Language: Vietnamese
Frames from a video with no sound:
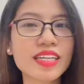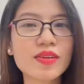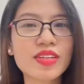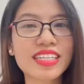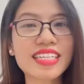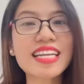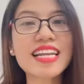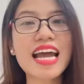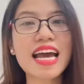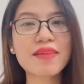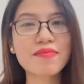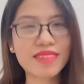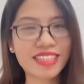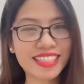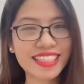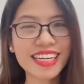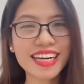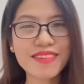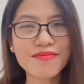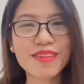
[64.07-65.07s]
luật đất đai
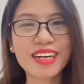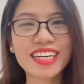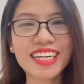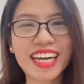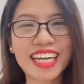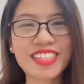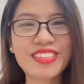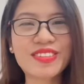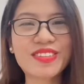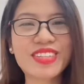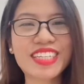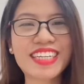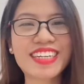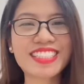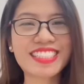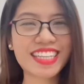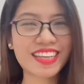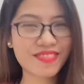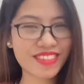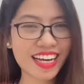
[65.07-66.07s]
mới. Mọi người hãy chú ý đón
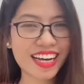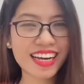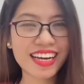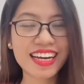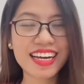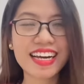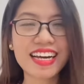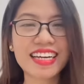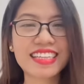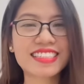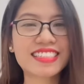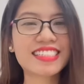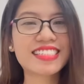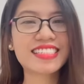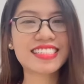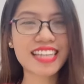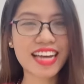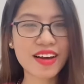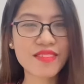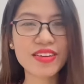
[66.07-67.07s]
xem nhé. Xin
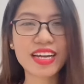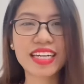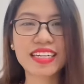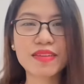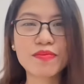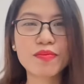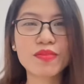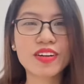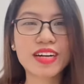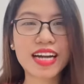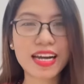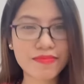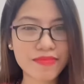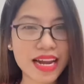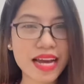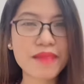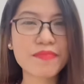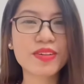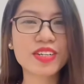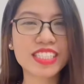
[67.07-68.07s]
chào và hẹn gặp
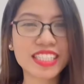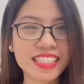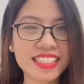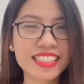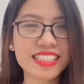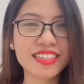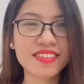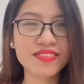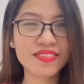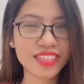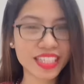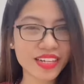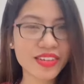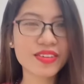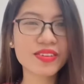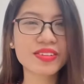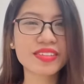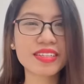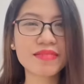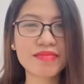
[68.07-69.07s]
lại mọi người ở những
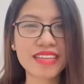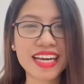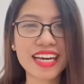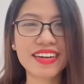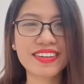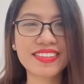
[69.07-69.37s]
video tiếp theo.